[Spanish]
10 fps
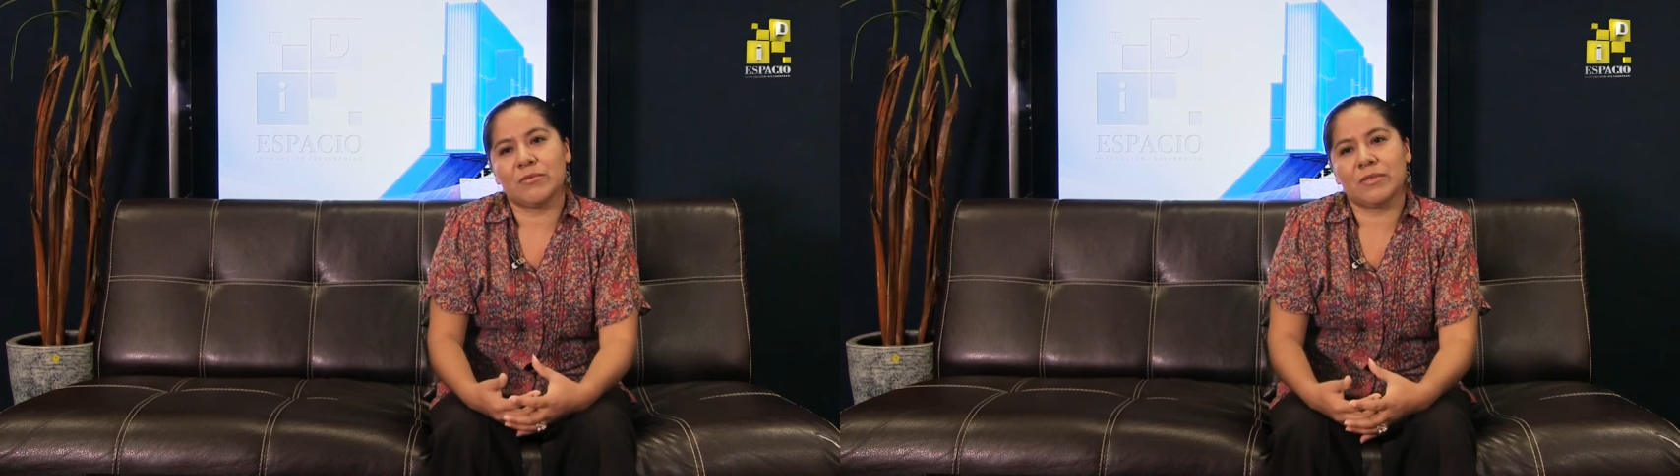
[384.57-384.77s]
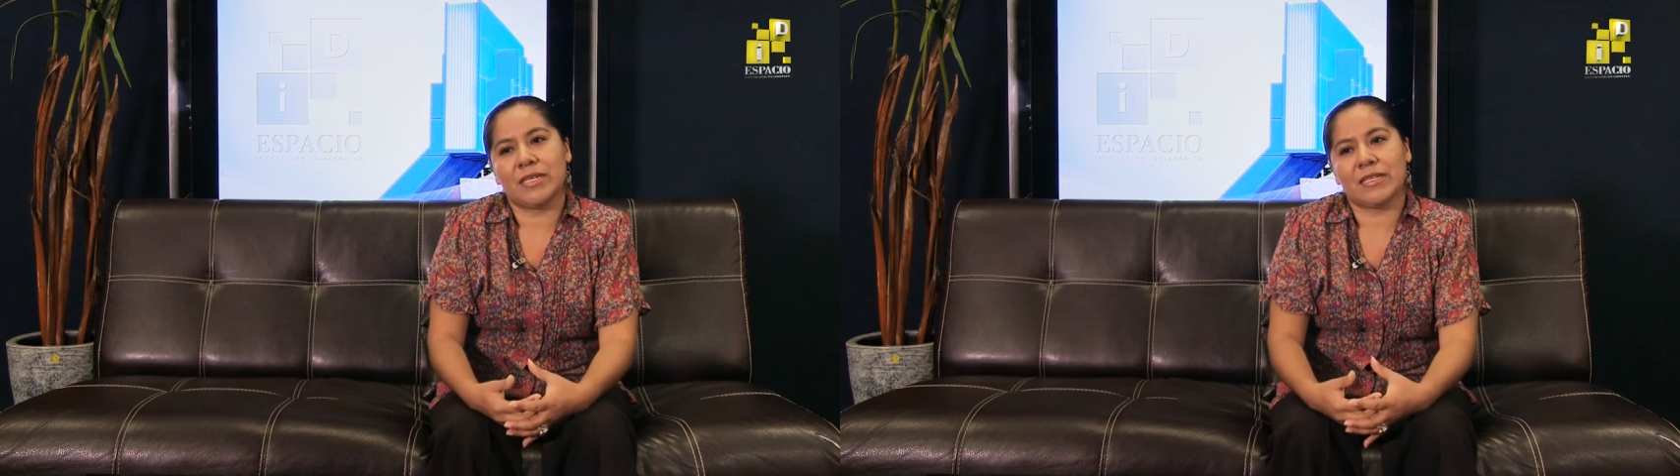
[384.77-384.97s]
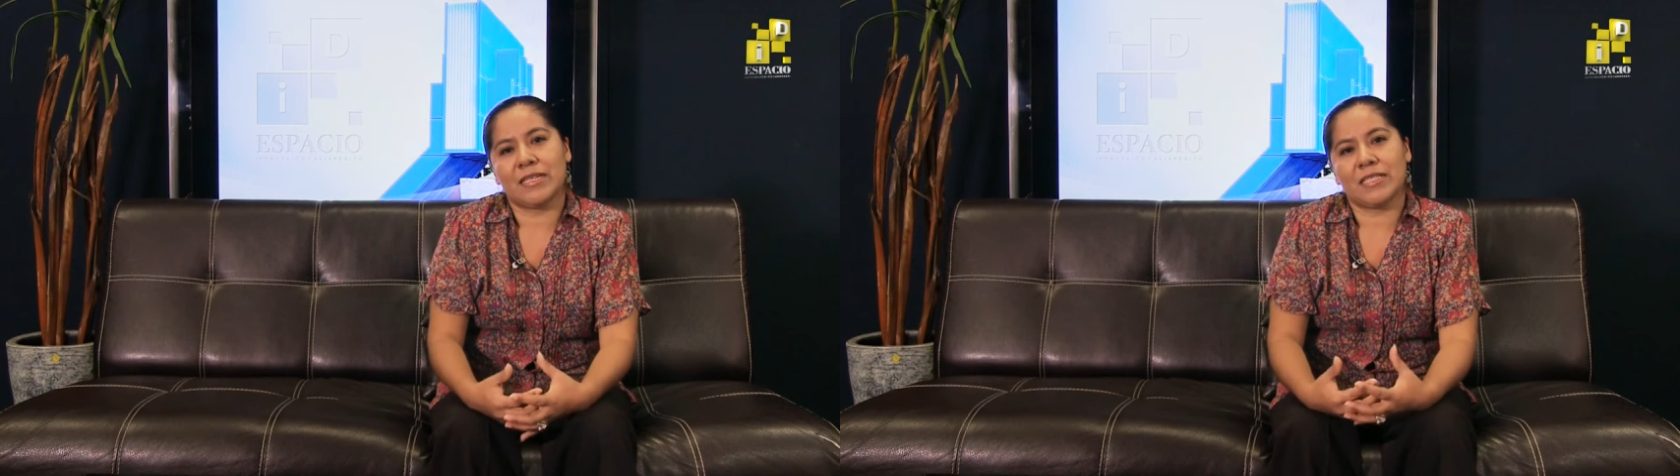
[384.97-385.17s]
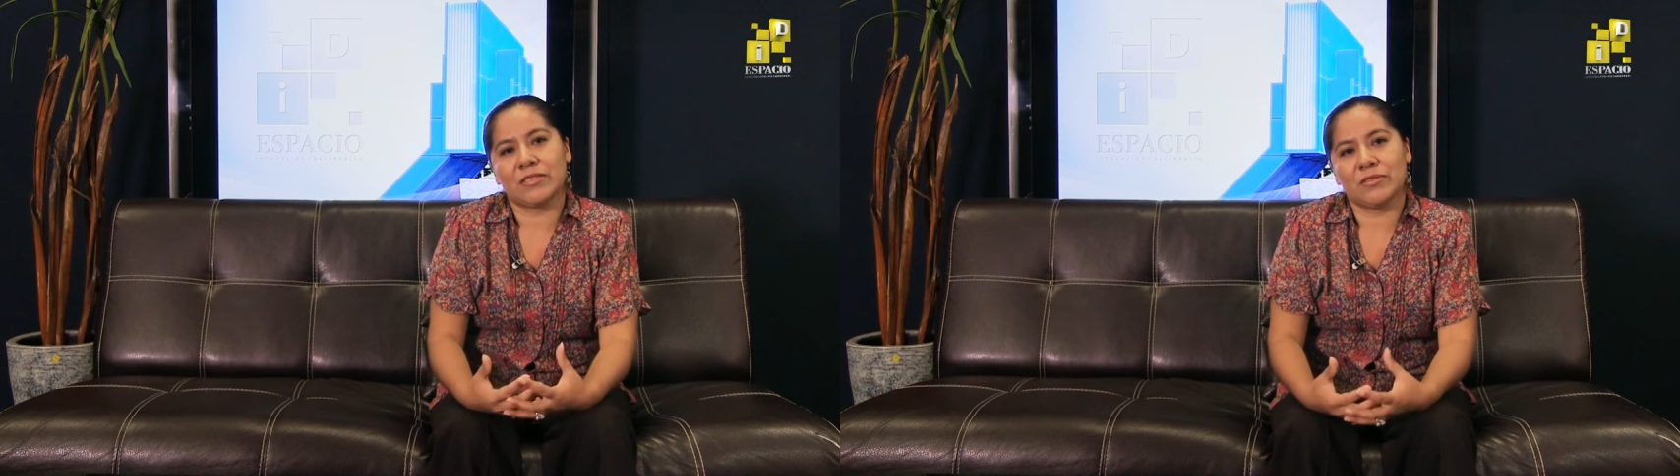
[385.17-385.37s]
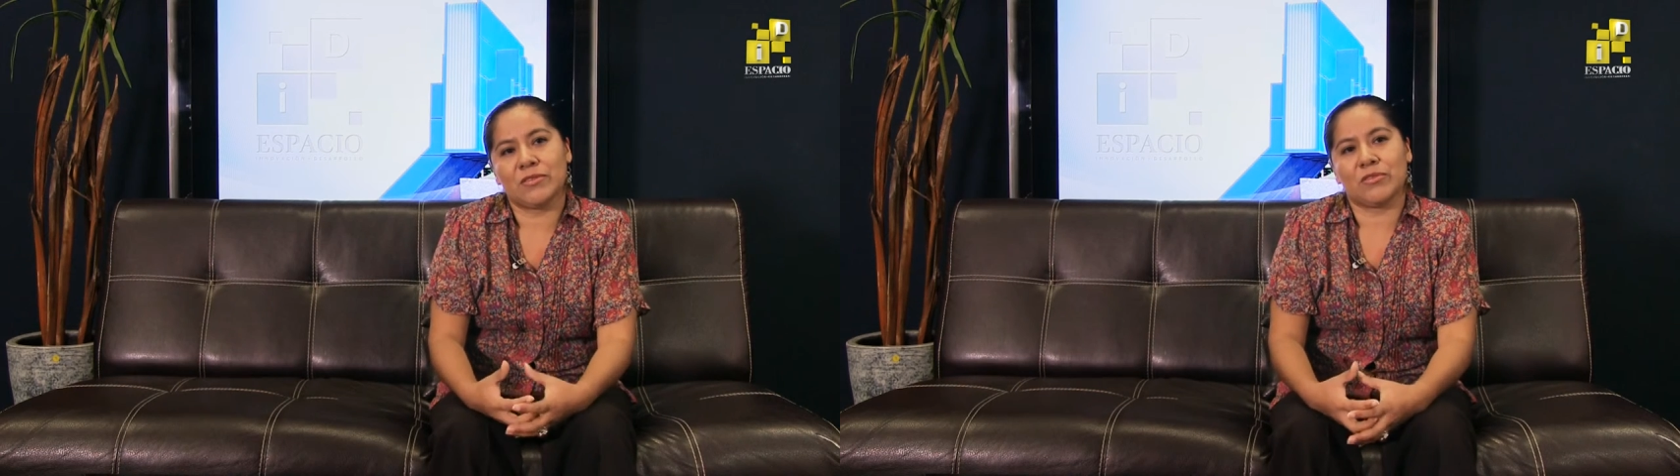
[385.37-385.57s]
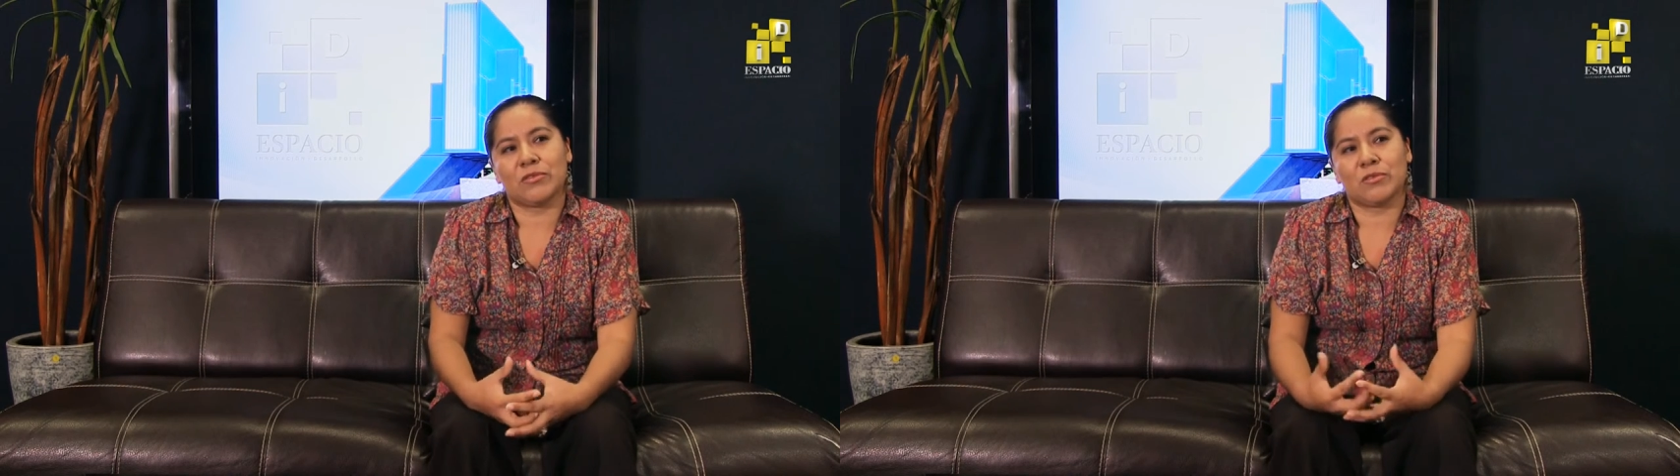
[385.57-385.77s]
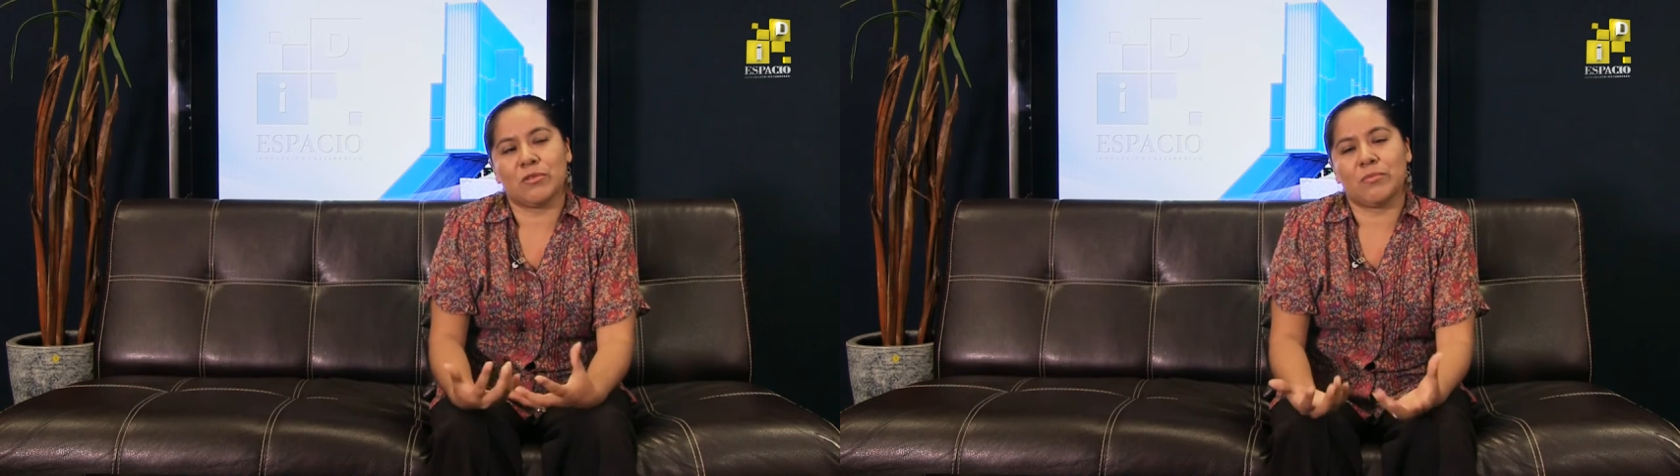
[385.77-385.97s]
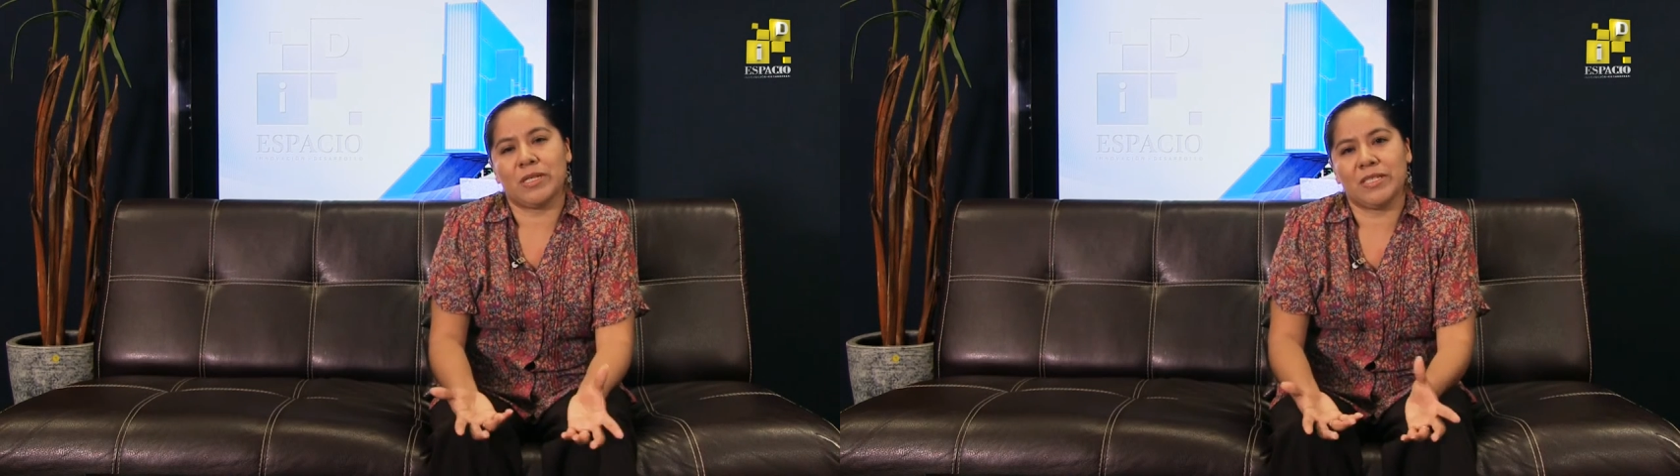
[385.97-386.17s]
una relación con sus
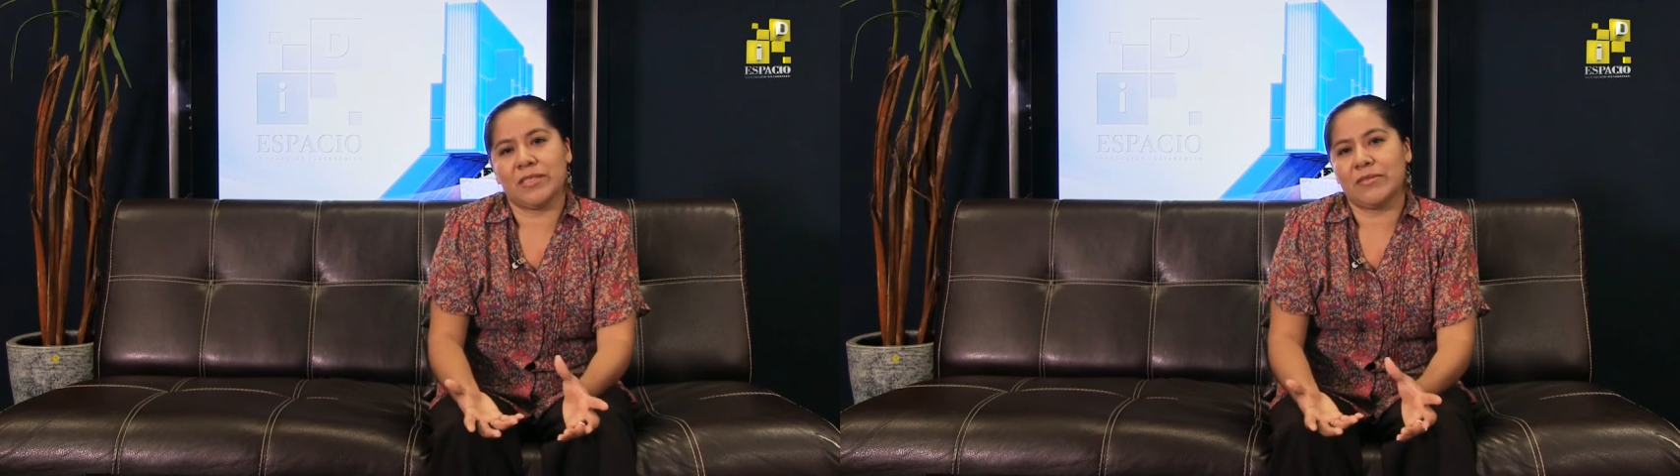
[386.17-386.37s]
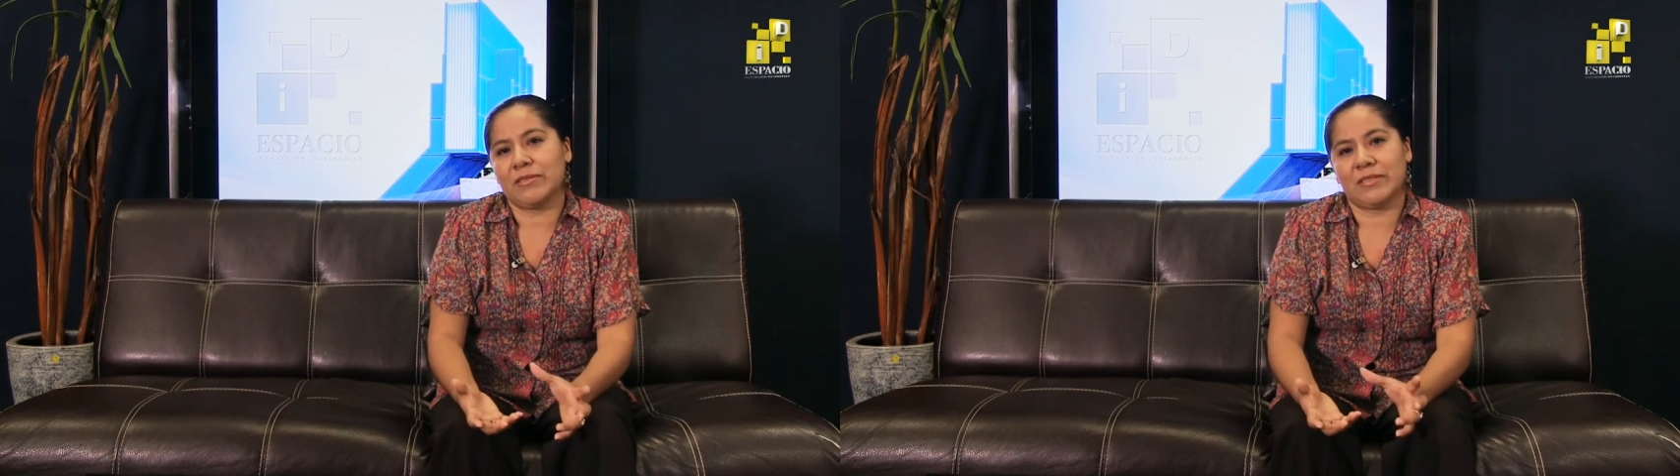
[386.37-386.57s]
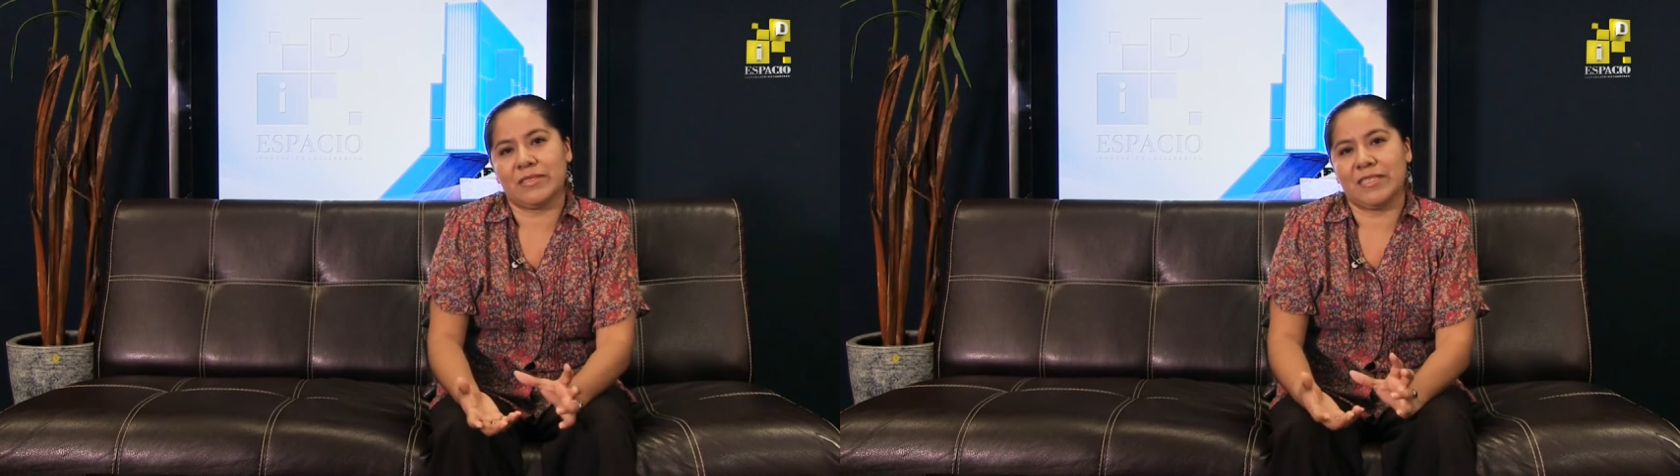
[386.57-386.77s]
compañeros,